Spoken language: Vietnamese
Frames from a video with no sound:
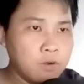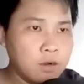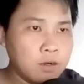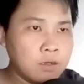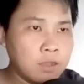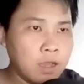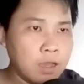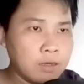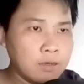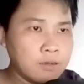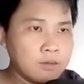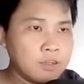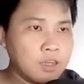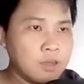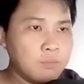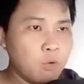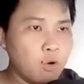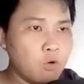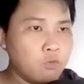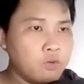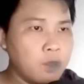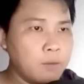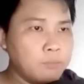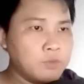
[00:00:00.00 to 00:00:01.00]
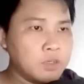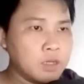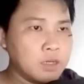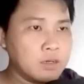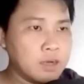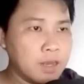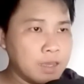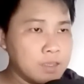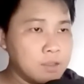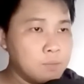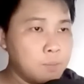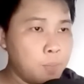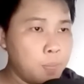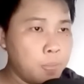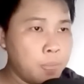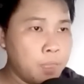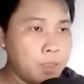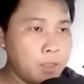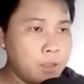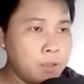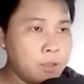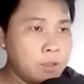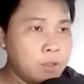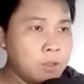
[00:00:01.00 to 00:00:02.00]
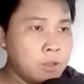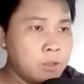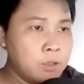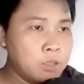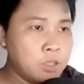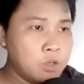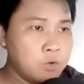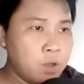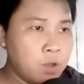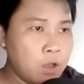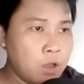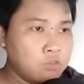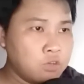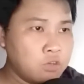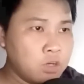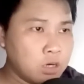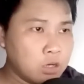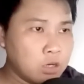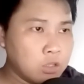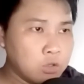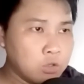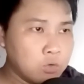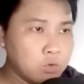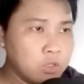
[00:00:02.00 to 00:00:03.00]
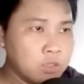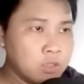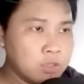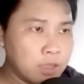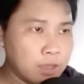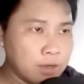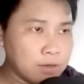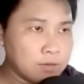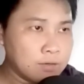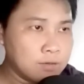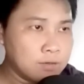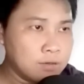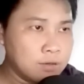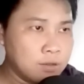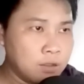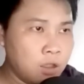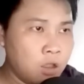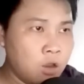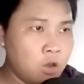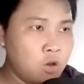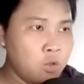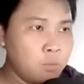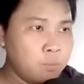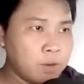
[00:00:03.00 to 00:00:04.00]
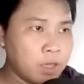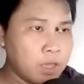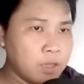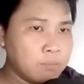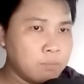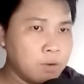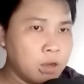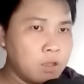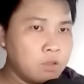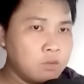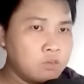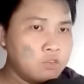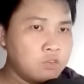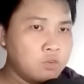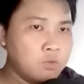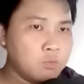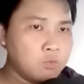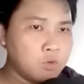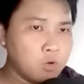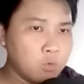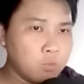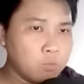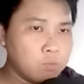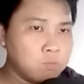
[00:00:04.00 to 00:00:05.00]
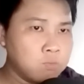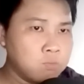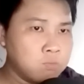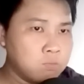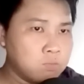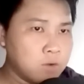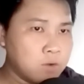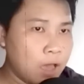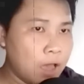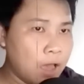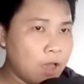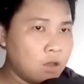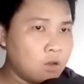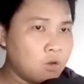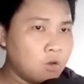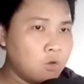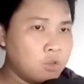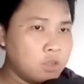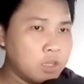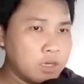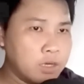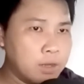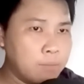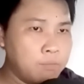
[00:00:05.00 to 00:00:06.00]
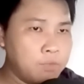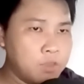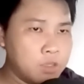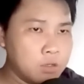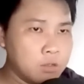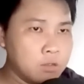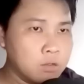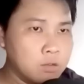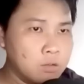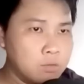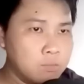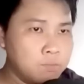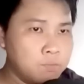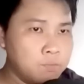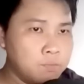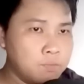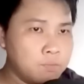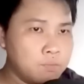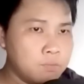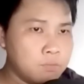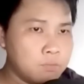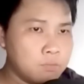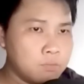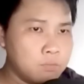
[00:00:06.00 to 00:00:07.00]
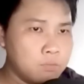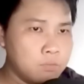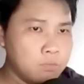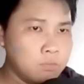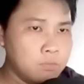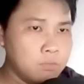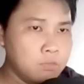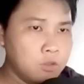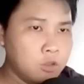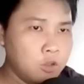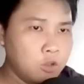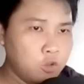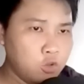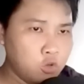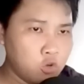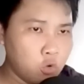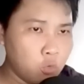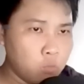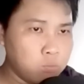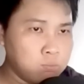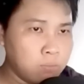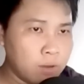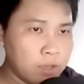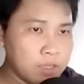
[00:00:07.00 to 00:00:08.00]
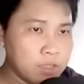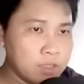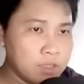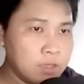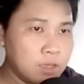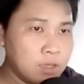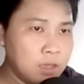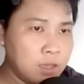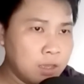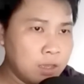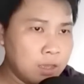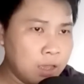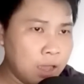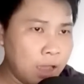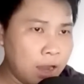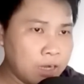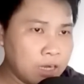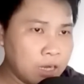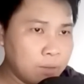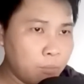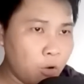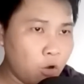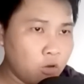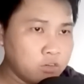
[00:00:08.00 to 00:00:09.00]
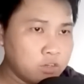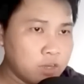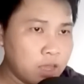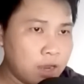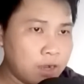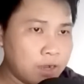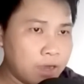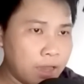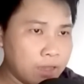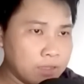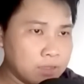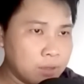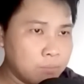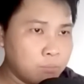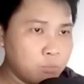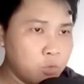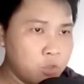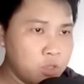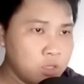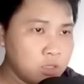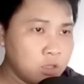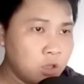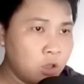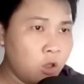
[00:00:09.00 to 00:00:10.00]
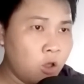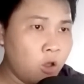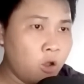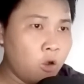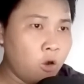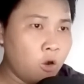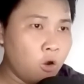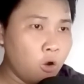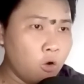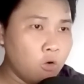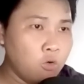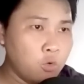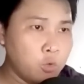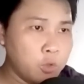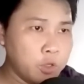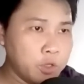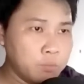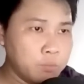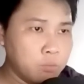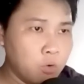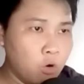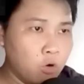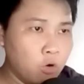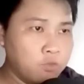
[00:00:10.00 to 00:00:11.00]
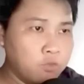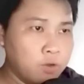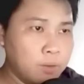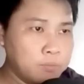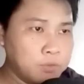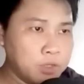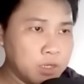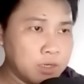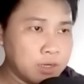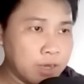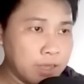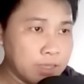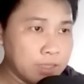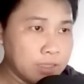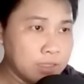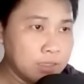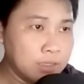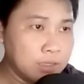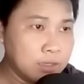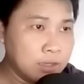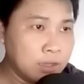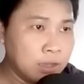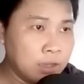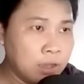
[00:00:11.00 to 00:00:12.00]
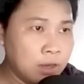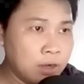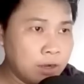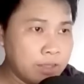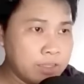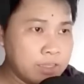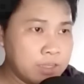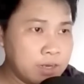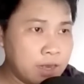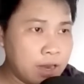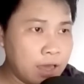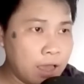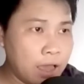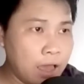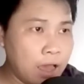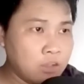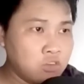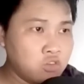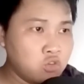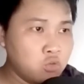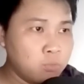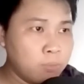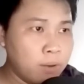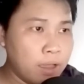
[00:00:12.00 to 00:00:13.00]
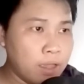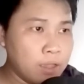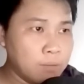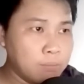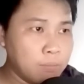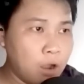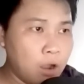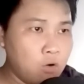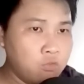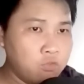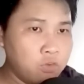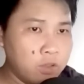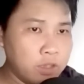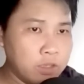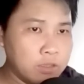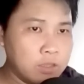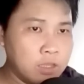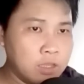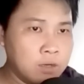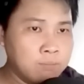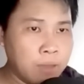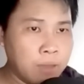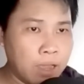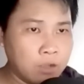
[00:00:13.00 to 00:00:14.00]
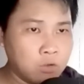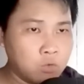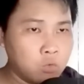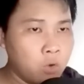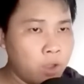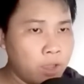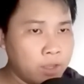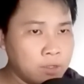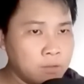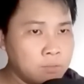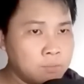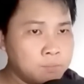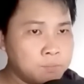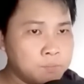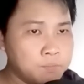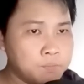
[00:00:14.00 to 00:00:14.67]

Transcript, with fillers: vận hành cái bộ pháp trận này, tiêu hao rất là nhiều linh thạch, lúc này mới rốt cục đã có thể nắm giữ. Cũng may, hắn đã bỏ ra đại tâm huyết khổ luyện bộ pháp trận này. Đây chính là ác chủ bài bảo vệ tính mạng của hắn.